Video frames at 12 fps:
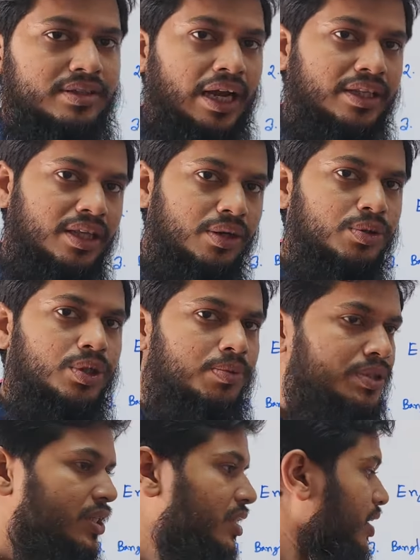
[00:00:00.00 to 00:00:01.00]
তার থেকেও
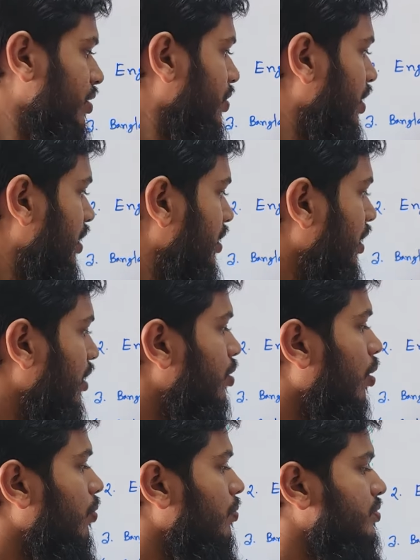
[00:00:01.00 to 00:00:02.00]
সমস্যা থাকে অনেকের তাহলে
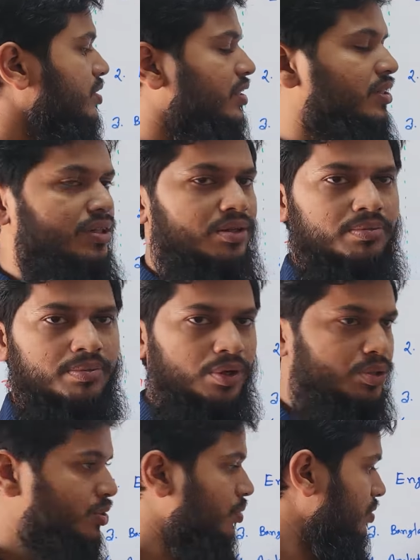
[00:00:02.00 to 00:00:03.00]
নবম শ্রেণী
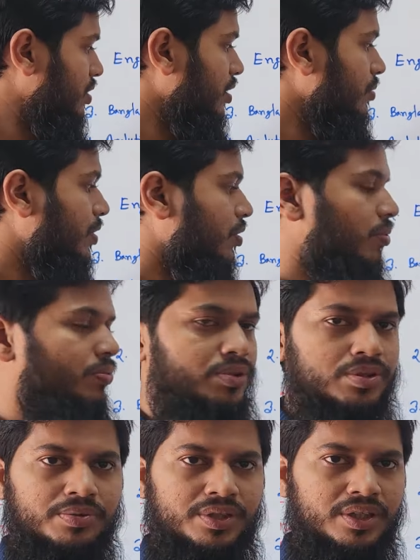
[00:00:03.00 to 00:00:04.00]
অষ্টম শ্রেণী বা নবম দশম